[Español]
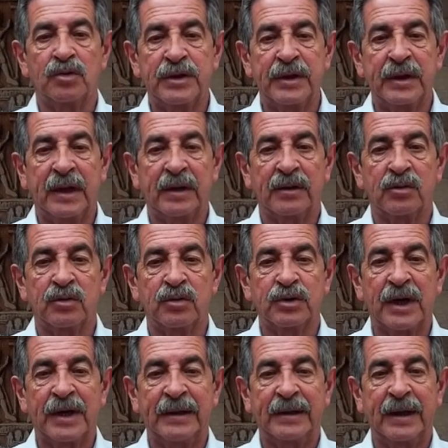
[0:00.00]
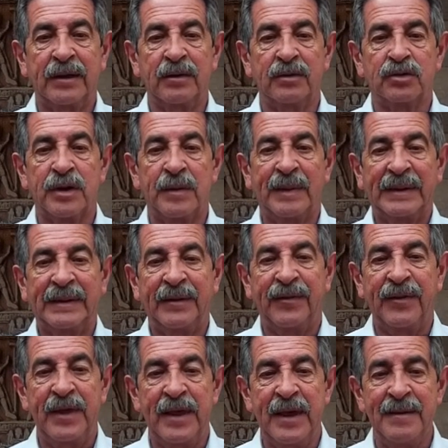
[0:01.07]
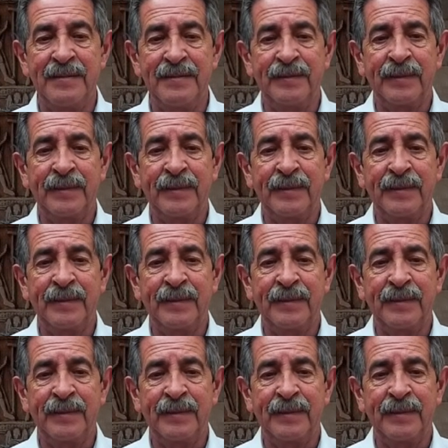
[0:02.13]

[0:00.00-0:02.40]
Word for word: sindicatos sanitarios en Valdecilla.